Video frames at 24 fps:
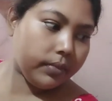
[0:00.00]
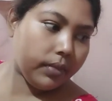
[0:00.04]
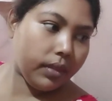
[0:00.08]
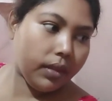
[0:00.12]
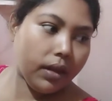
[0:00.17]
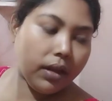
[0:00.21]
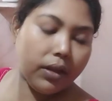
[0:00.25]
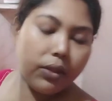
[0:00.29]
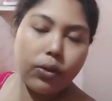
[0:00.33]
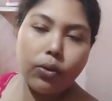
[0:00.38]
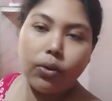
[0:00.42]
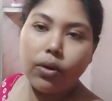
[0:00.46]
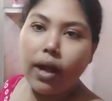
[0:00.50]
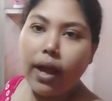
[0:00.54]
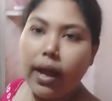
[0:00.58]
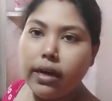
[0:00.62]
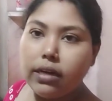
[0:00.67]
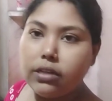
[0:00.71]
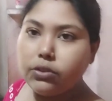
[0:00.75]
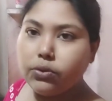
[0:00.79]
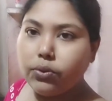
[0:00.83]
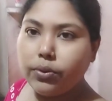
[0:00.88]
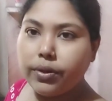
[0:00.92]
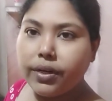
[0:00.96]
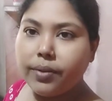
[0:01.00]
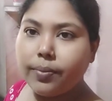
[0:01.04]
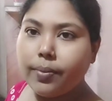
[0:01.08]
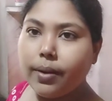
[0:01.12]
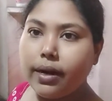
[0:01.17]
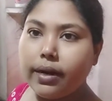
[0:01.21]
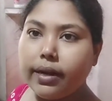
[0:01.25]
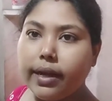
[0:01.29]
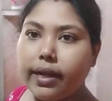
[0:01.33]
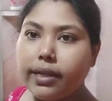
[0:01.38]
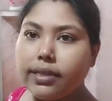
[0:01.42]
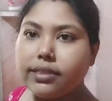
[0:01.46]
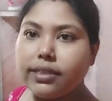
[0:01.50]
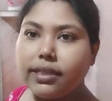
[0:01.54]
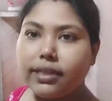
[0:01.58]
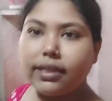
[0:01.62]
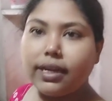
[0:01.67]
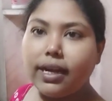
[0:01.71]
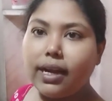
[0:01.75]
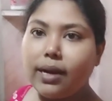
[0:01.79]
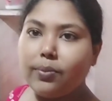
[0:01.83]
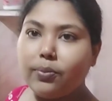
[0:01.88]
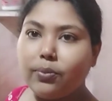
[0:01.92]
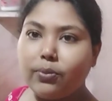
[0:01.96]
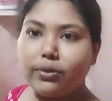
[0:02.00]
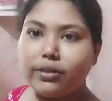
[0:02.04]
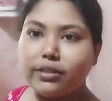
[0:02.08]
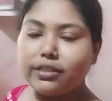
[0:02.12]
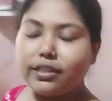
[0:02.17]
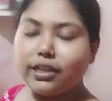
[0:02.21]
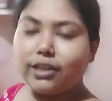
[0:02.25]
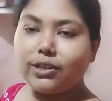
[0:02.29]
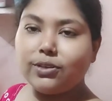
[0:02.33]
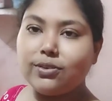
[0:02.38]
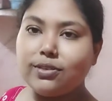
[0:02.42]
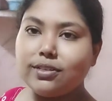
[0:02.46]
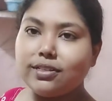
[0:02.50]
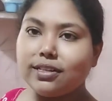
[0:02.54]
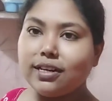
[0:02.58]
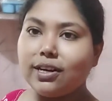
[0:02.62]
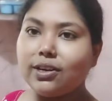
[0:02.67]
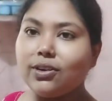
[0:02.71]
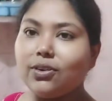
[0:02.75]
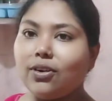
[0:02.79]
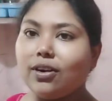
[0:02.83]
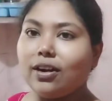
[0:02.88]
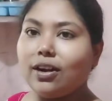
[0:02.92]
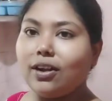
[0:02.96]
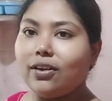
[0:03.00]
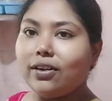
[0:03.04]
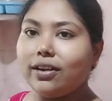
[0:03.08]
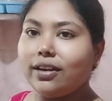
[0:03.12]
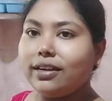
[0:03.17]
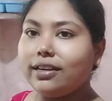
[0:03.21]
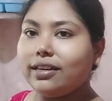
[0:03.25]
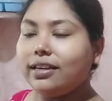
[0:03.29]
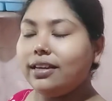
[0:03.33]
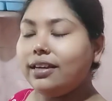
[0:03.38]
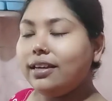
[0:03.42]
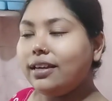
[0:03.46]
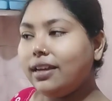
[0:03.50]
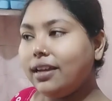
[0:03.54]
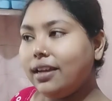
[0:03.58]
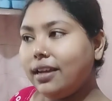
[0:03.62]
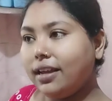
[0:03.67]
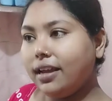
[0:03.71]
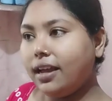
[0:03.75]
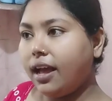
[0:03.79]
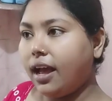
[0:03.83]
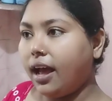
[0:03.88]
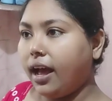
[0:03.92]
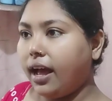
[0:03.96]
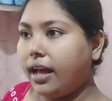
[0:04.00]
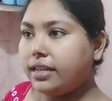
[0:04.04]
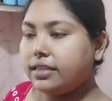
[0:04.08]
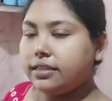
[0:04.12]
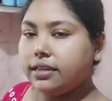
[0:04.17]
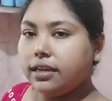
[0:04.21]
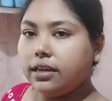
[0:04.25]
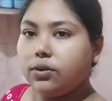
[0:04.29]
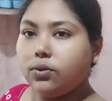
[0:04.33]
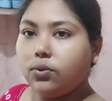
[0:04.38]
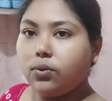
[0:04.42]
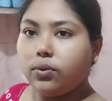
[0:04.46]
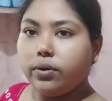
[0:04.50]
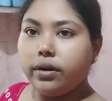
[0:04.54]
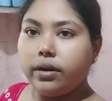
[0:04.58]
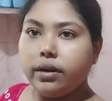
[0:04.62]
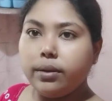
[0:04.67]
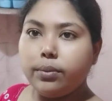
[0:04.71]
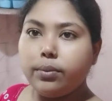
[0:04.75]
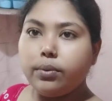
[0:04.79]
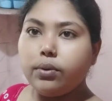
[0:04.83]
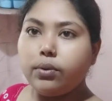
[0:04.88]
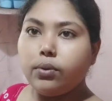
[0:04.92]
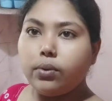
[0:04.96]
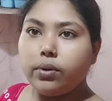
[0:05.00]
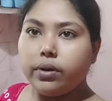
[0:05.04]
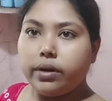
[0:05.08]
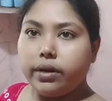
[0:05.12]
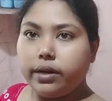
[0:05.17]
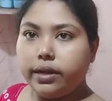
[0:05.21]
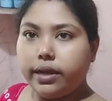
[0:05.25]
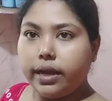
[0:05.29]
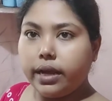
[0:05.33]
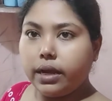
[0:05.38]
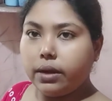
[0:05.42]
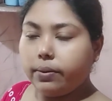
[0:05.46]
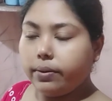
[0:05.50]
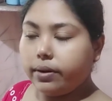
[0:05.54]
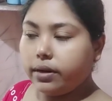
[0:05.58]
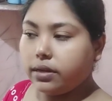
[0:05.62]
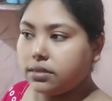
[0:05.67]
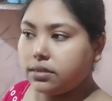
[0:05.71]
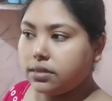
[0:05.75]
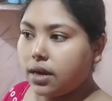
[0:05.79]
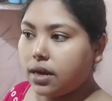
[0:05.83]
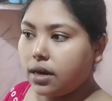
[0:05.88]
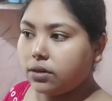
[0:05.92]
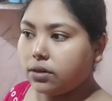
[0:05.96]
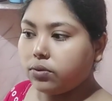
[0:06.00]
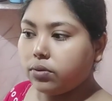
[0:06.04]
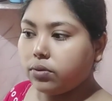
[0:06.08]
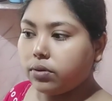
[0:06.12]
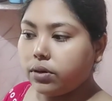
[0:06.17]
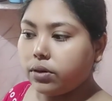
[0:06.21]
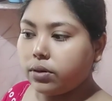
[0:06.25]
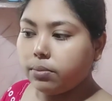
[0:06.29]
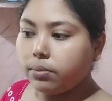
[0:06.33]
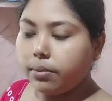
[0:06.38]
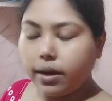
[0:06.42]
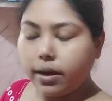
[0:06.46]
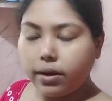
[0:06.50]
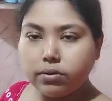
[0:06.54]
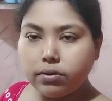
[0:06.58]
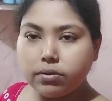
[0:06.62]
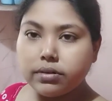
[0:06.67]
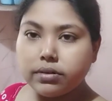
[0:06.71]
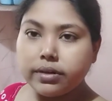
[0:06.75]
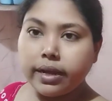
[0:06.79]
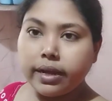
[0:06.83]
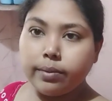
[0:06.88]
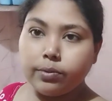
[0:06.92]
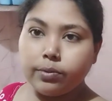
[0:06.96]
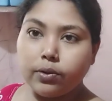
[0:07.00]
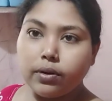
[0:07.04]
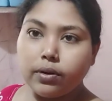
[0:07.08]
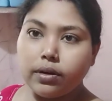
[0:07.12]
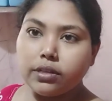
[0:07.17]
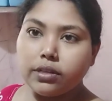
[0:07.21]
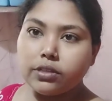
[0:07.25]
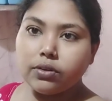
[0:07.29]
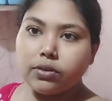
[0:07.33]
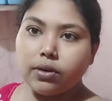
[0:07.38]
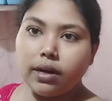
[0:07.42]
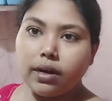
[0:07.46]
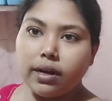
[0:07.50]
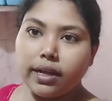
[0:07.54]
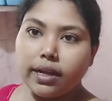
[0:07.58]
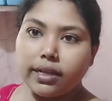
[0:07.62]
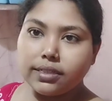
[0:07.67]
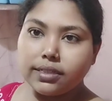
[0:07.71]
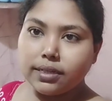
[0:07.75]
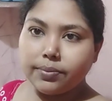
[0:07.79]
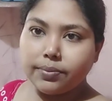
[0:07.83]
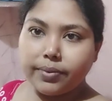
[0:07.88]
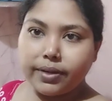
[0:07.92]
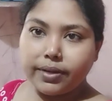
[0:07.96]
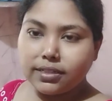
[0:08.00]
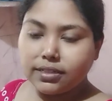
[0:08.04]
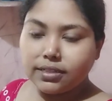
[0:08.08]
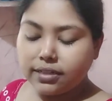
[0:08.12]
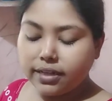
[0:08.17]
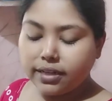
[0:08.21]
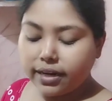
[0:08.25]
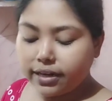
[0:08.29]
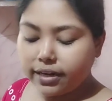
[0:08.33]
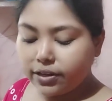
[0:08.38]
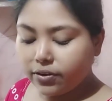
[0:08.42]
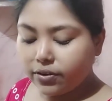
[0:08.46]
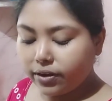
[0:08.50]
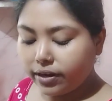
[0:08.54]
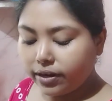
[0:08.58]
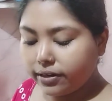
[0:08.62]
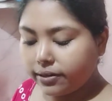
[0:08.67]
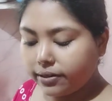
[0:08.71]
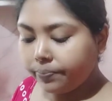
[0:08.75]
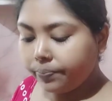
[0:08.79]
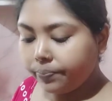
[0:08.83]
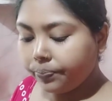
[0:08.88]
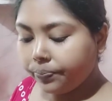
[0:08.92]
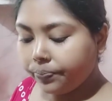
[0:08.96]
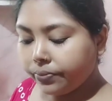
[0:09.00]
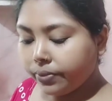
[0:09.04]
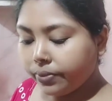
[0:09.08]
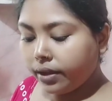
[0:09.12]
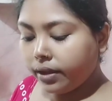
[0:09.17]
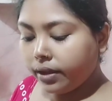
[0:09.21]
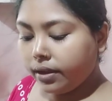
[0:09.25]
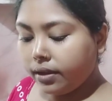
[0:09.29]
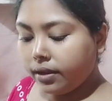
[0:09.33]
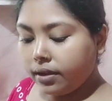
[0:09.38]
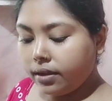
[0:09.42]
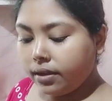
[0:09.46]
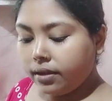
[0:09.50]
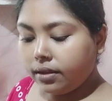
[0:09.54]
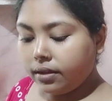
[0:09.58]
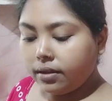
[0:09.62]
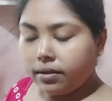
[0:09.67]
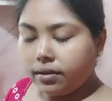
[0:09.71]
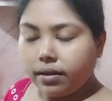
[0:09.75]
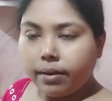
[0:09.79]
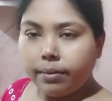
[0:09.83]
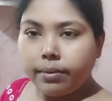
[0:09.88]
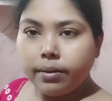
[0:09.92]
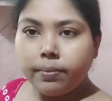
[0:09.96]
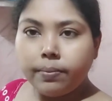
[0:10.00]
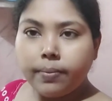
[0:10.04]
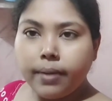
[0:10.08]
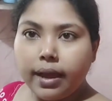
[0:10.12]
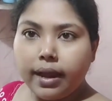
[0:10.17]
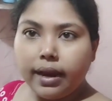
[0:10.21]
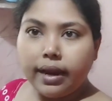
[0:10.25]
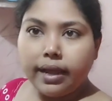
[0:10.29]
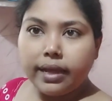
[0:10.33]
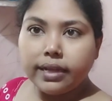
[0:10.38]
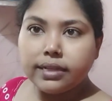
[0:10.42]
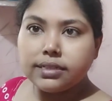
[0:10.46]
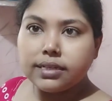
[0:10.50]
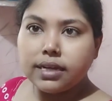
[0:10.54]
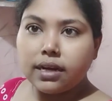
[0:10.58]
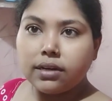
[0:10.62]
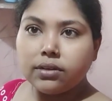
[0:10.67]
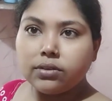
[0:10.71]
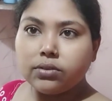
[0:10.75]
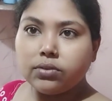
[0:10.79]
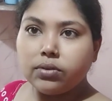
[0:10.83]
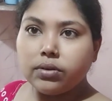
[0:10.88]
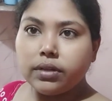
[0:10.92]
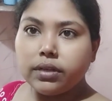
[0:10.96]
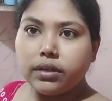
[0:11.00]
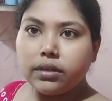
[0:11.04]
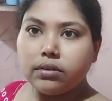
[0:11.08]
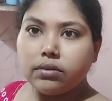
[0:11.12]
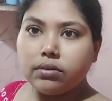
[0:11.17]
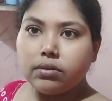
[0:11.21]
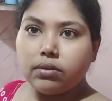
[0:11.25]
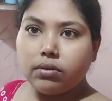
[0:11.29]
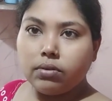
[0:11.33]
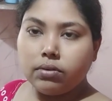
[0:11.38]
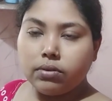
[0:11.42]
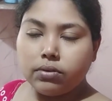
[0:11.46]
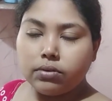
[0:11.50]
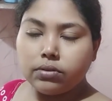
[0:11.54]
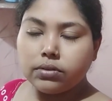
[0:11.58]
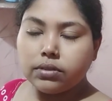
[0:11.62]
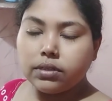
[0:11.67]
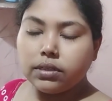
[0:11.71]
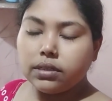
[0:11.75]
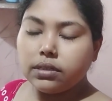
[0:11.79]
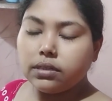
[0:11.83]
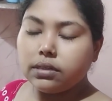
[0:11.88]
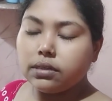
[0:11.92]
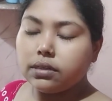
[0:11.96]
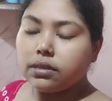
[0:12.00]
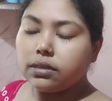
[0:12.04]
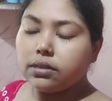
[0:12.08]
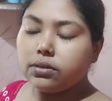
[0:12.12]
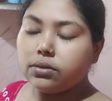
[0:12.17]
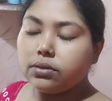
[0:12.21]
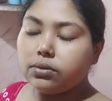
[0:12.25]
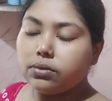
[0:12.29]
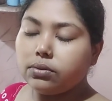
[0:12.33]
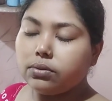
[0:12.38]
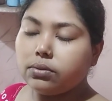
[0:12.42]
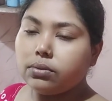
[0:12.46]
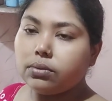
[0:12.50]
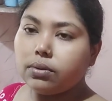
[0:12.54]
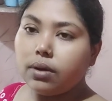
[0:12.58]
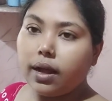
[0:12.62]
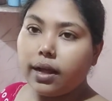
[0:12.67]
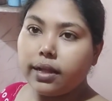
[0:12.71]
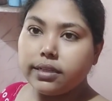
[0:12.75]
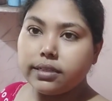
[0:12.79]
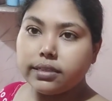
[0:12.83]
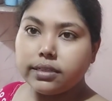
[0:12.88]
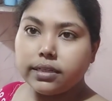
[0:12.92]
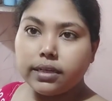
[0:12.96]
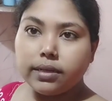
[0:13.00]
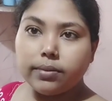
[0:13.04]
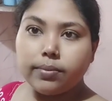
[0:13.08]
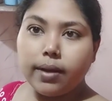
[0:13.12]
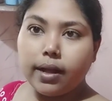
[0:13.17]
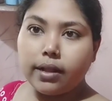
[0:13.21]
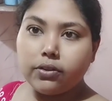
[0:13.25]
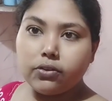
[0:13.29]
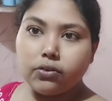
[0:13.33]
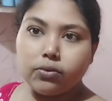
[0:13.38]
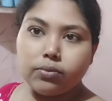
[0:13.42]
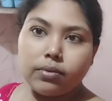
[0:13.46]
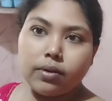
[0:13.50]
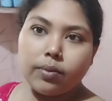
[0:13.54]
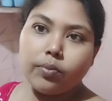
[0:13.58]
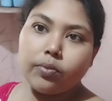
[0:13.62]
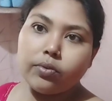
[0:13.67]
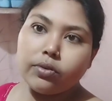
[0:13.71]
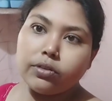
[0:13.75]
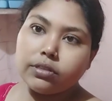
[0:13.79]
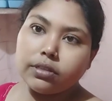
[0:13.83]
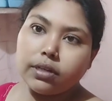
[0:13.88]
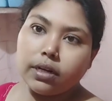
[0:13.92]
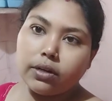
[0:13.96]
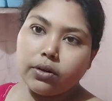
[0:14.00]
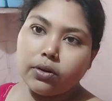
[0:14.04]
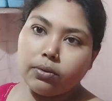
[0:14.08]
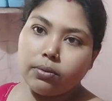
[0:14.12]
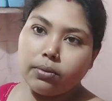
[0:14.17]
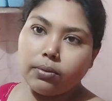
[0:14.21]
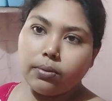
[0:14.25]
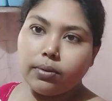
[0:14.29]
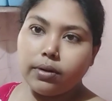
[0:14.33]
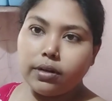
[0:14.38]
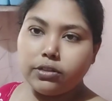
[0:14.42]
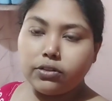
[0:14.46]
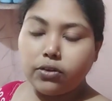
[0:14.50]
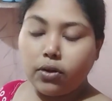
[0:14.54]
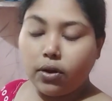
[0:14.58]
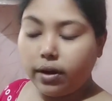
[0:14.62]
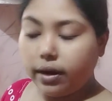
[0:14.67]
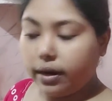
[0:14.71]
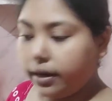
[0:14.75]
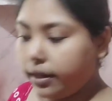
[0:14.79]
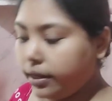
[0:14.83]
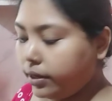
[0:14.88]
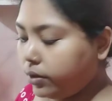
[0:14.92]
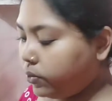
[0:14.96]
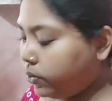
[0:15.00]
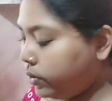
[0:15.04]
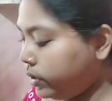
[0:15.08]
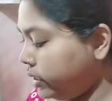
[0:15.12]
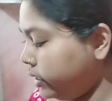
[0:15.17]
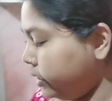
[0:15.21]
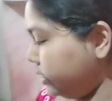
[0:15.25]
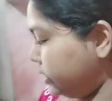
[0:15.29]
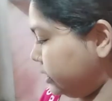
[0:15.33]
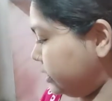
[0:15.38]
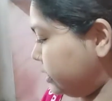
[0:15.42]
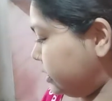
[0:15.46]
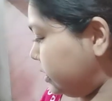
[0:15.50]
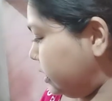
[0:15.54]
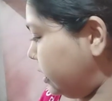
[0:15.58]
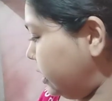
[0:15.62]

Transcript: তো কাল শনিবার গেছে কাল পরিষ্কার টরিষ্কার করা হয়নি আজকে করে নেব করে নিয়ে একবারে স্নান করে নেবো এখনও টাইম কলে জল আছে বেশি দেরি হয়নি আমি বেলায় চান করি অন্যদিন কিন্তু আজকে বাথরুমটা পরিষ্কার করবো বলে সকালেই করে নিচ্ছি